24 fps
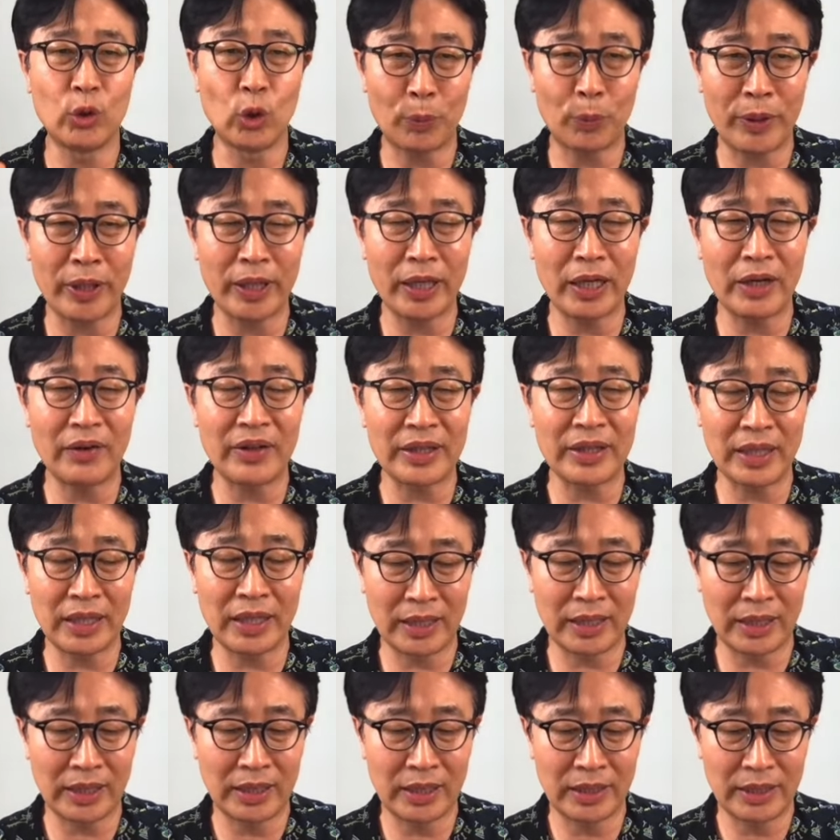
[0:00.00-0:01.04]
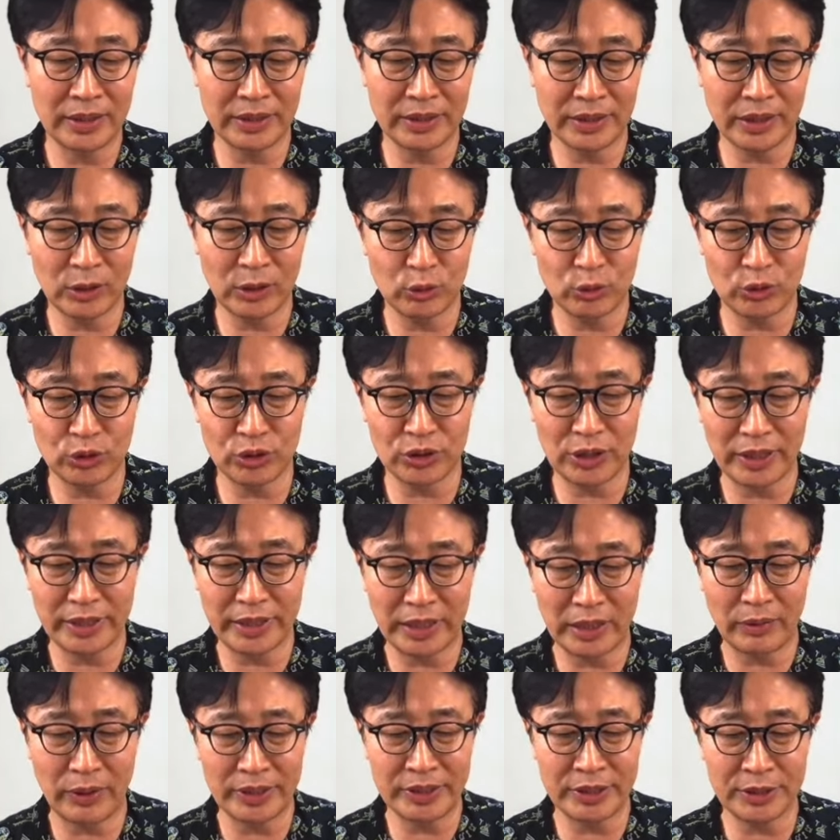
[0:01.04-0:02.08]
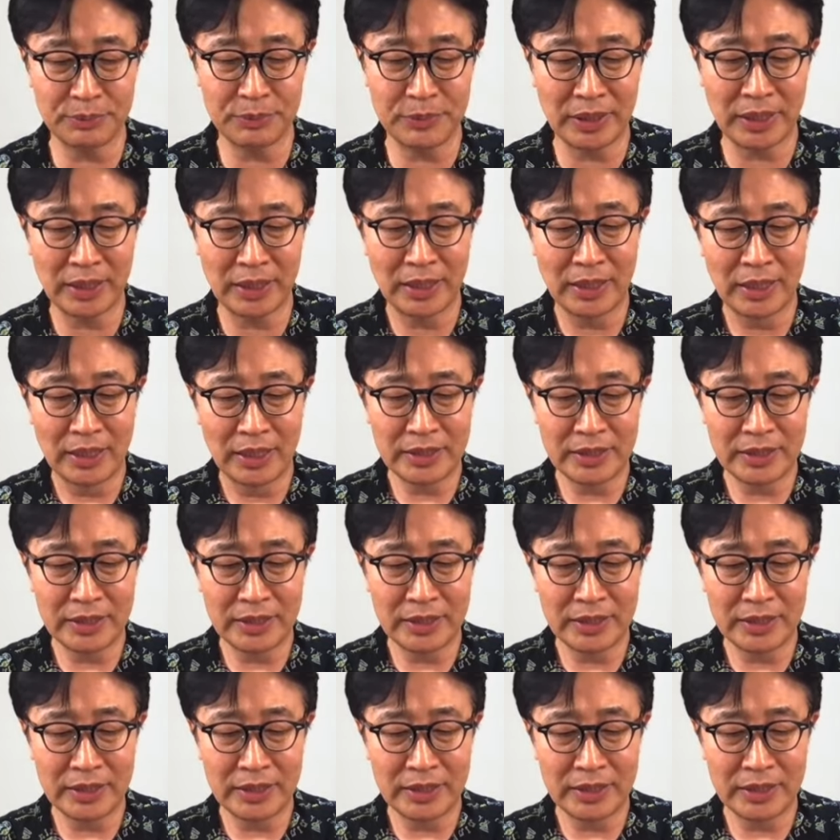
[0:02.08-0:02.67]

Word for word: 높게 나왔다, 이렇게 뉴스가 나와 있습니다.